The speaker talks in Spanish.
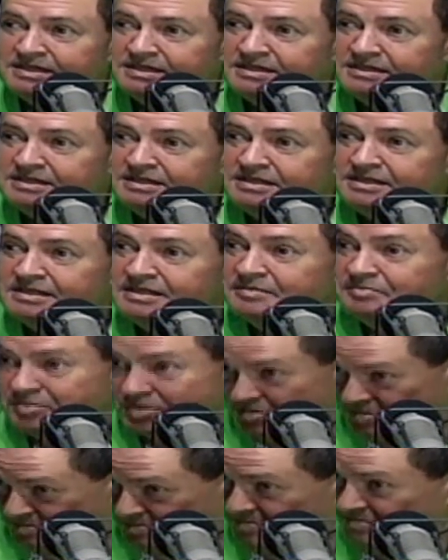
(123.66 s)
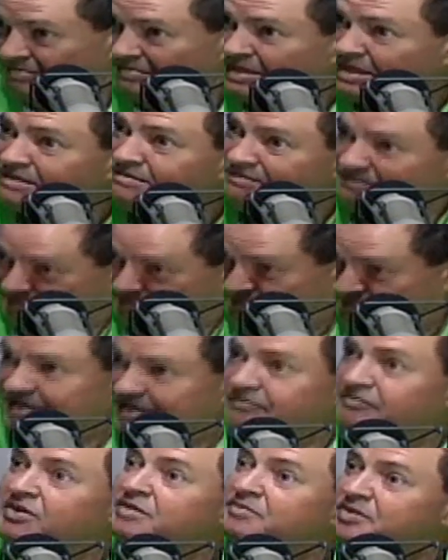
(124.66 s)
Y pues se
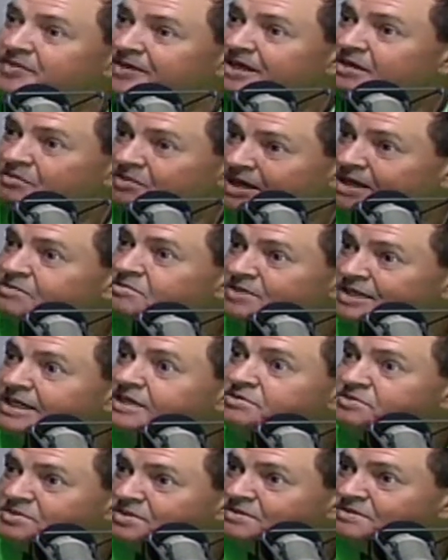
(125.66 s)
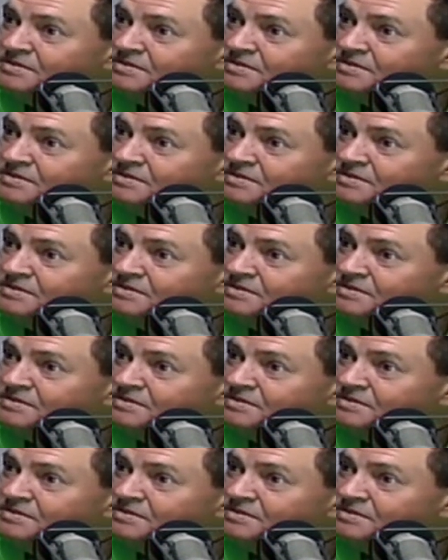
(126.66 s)
fue a vivir a un lado de ellos.